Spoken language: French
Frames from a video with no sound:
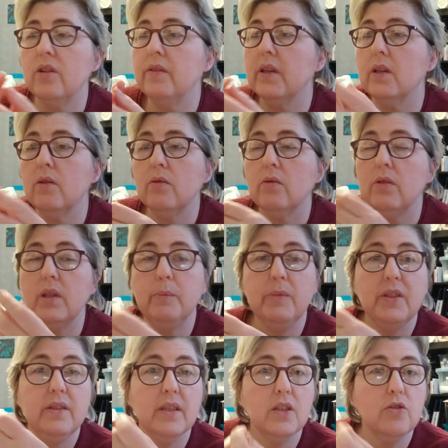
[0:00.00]
avec des
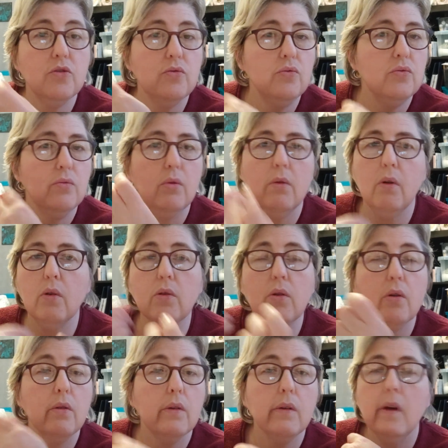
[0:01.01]
petites astuces de
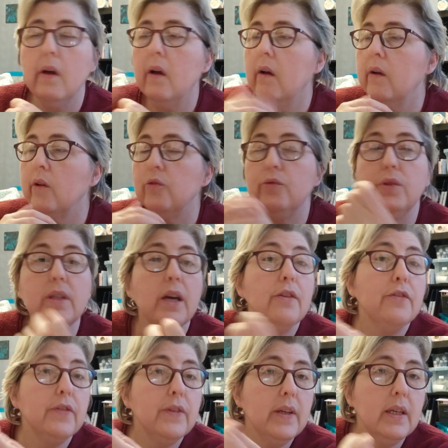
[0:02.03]
l'encre, du
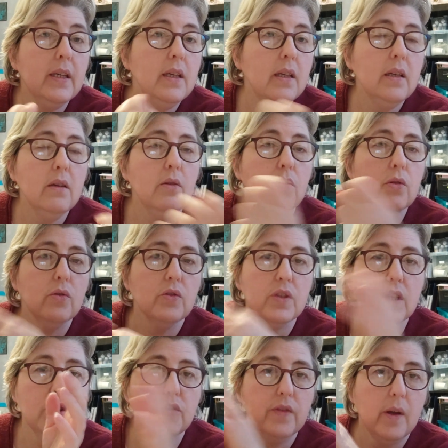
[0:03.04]
café, que
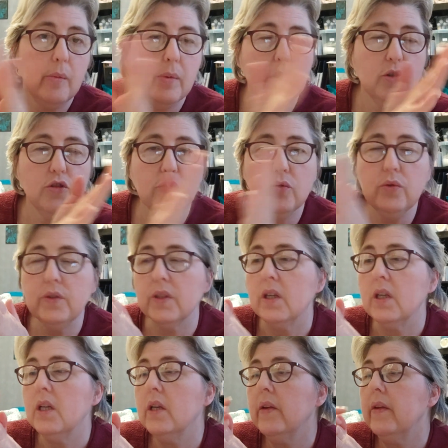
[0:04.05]
sais-je, enfin plein de
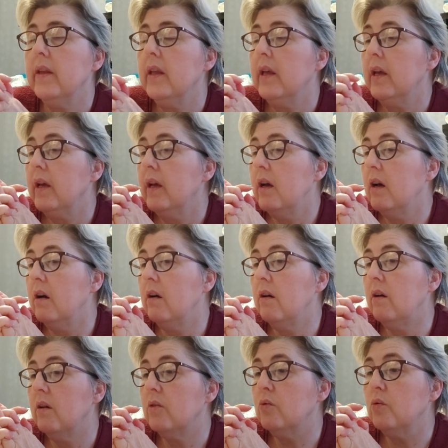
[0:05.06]
choses.
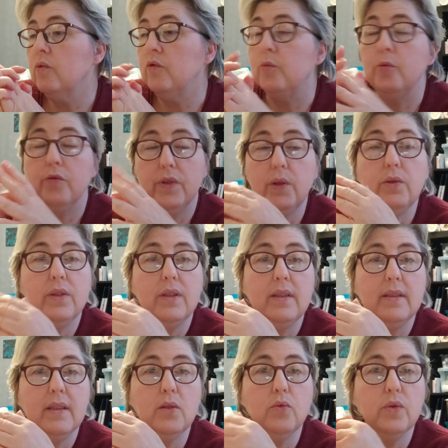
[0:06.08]
donc vous pouvez
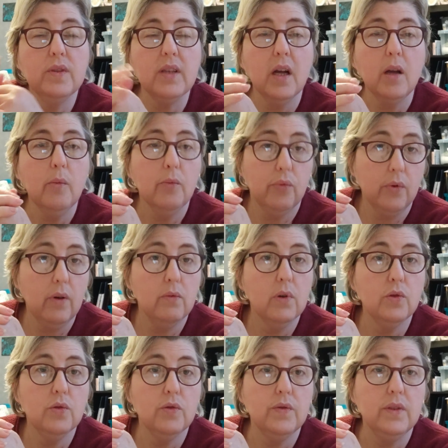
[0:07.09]
utiliser tout ça pour
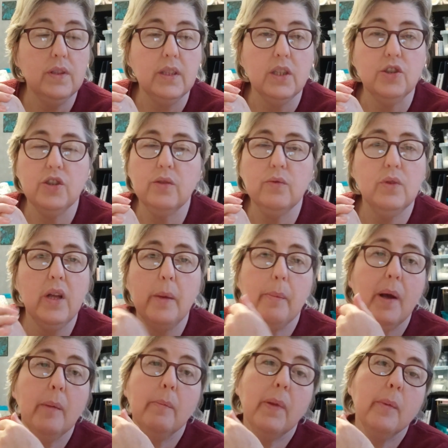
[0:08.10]
avoir du vintage. Si vous n'avez
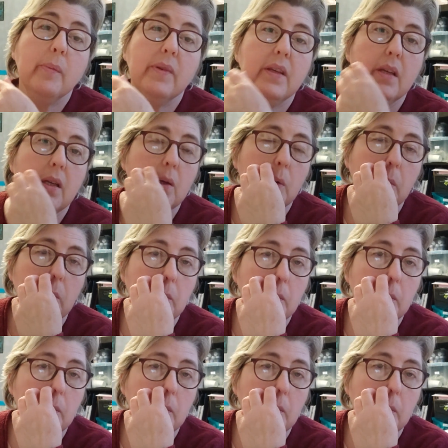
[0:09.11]
pas de papier